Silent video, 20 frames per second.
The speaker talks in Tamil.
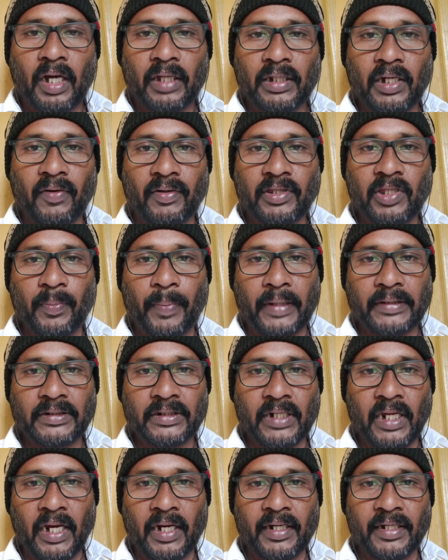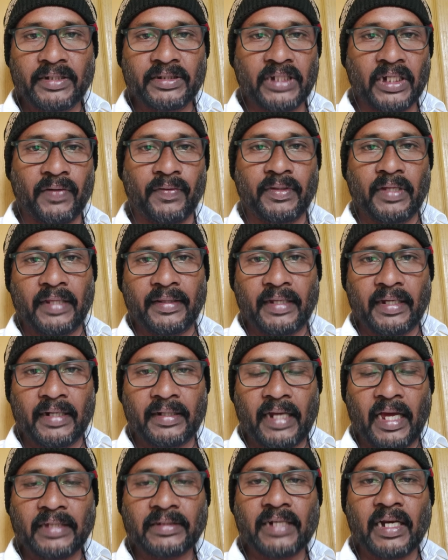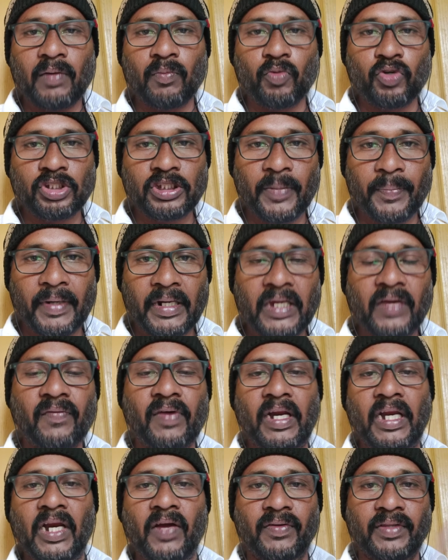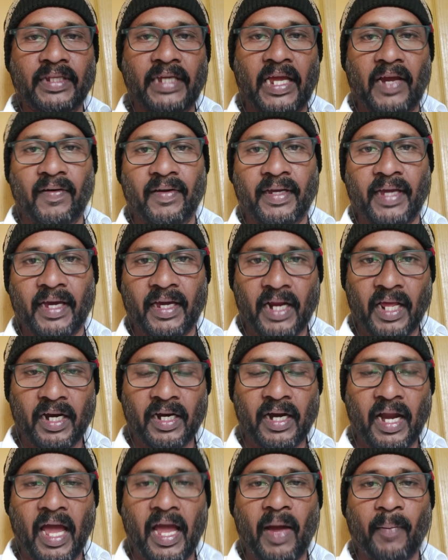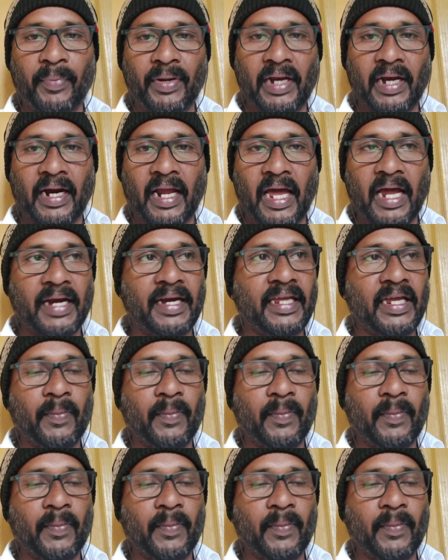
அதில் வந்து பார்த்தீங்கன்னா நிக்ஷன் வந்து அந்த டாஸ்க்லாம் முடிஞ்ச பிறகு வெளியில் வந்து கேள்வி கேட்குறாரு நான் அப்படி இல்லைடா